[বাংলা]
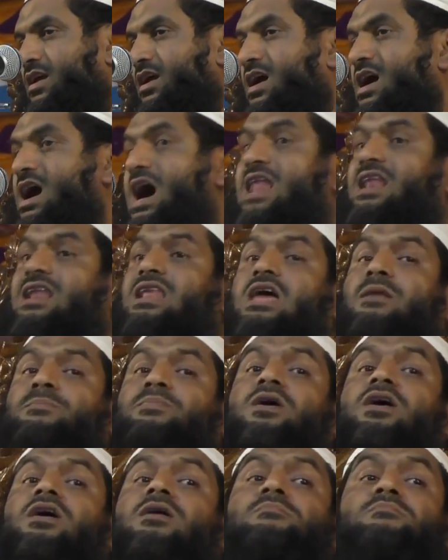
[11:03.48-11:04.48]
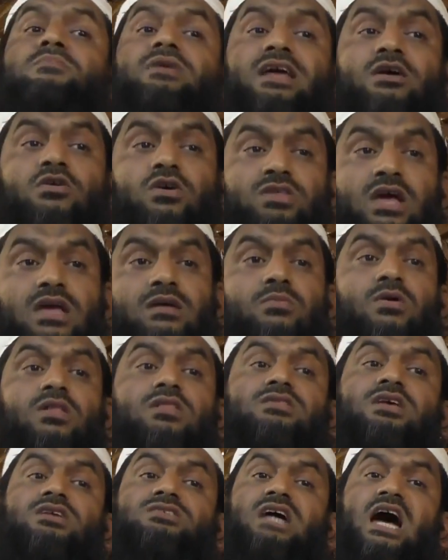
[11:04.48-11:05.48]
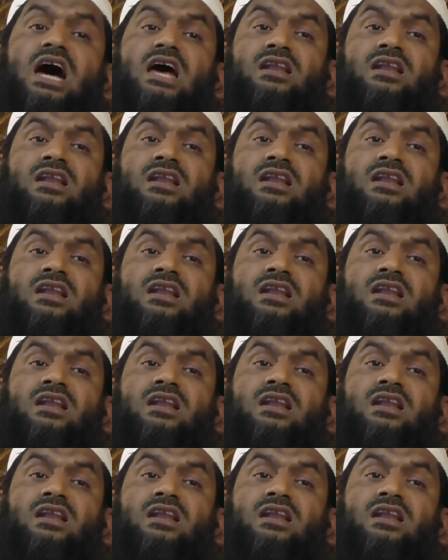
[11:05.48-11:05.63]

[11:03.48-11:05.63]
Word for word: আল্লাহর পয়গম্বরের কথাই বলতে চান